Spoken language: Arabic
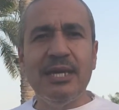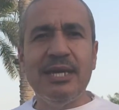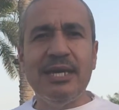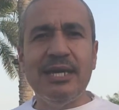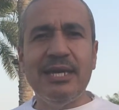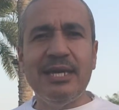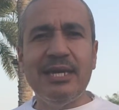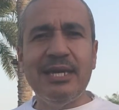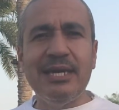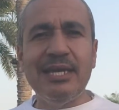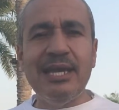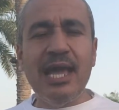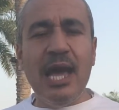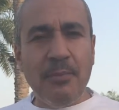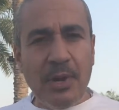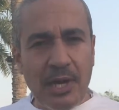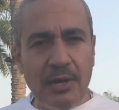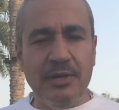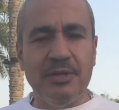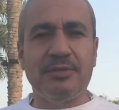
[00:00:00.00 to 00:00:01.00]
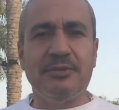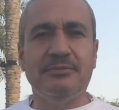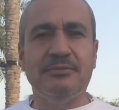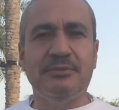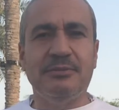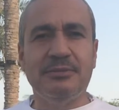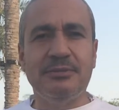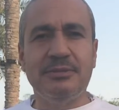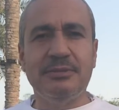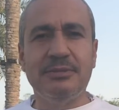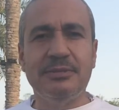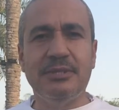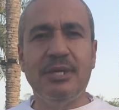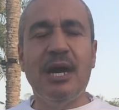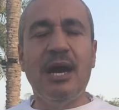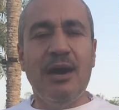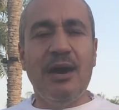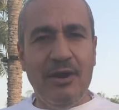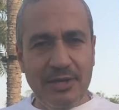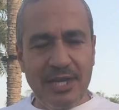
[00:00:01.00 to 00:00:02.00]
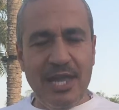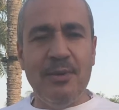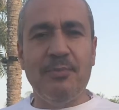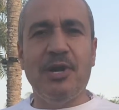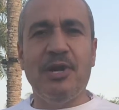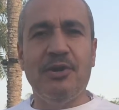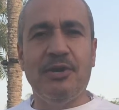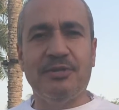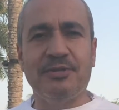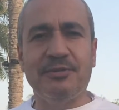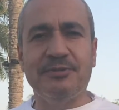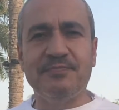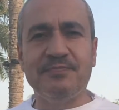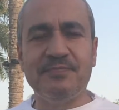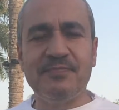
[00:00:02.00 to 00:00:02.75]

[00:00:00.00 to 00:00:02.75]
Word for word: آه، لها مخاطر اه ليها مخاطر